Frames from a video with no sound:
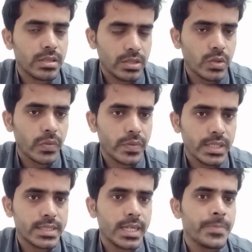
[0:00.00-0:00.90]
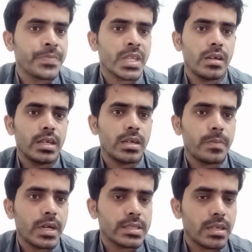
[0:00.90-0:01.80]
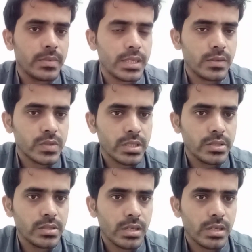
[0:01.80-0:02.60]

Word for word: यूरो फीस है लेकिन आप पाकिस्तान में उसकी